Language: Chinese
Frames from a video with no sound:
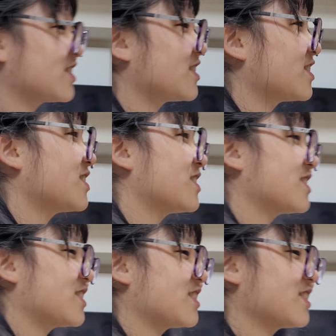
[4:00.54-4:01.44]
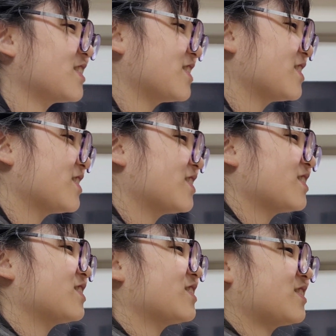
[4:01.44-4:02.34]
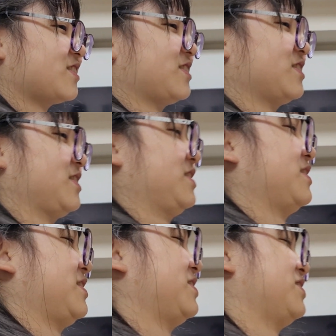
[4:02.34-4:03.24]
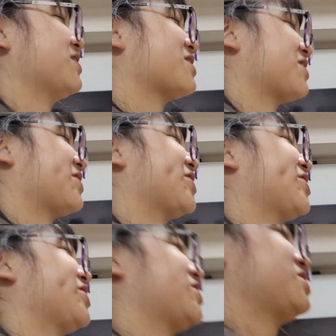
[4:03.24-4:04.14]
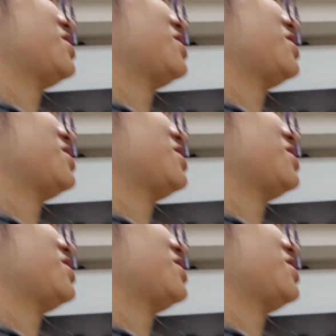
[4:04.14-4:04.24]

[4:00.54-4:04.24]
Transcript: 真的很好吃，真的没有好吃。跟你